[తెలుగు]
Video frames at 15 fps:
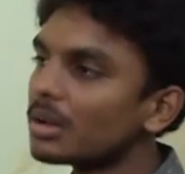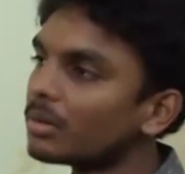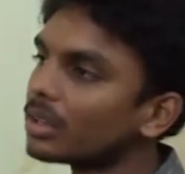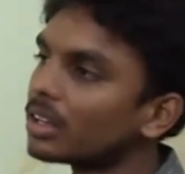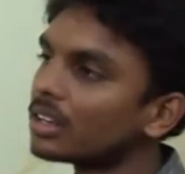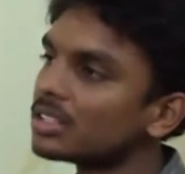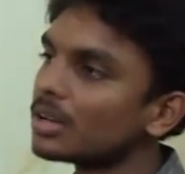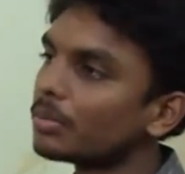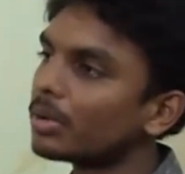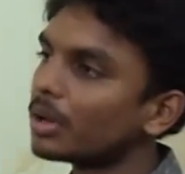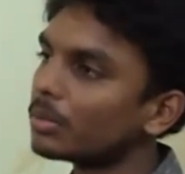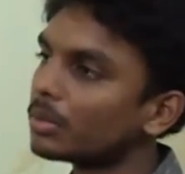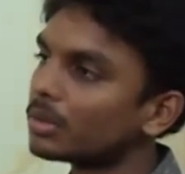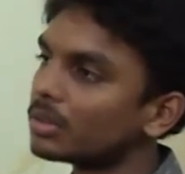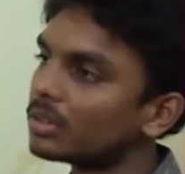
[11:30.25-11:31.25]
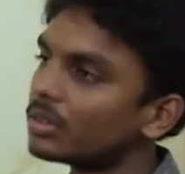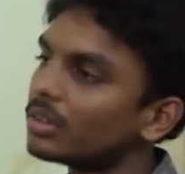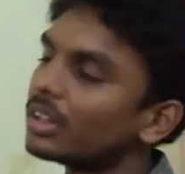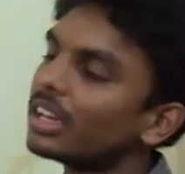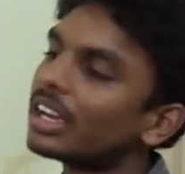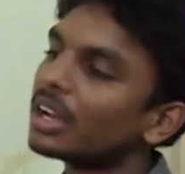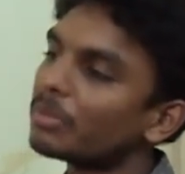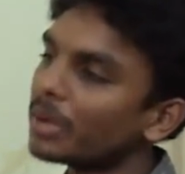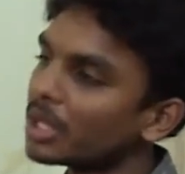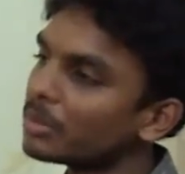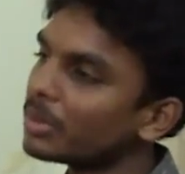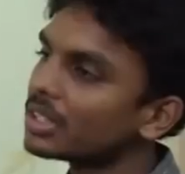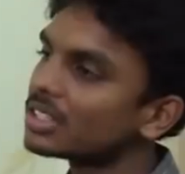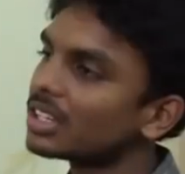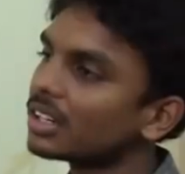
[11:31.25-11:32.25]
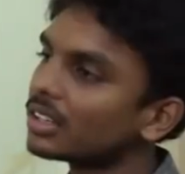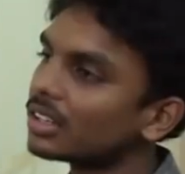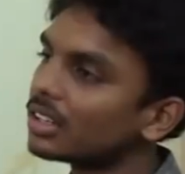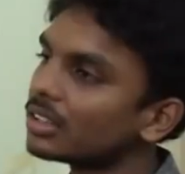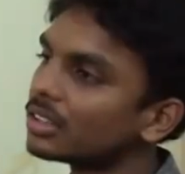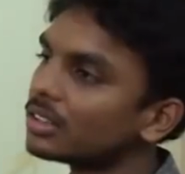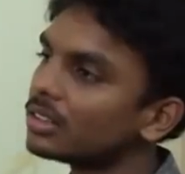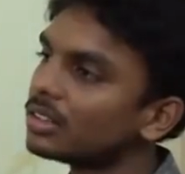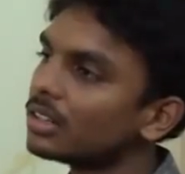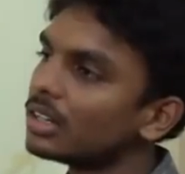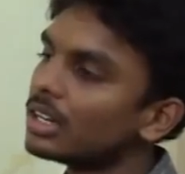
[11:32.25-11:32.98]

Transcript: సమాధానం చెప్పలేకపోతున్నావు ఇంక పెద్ద పెద్ద సంగతులు ఎందుకు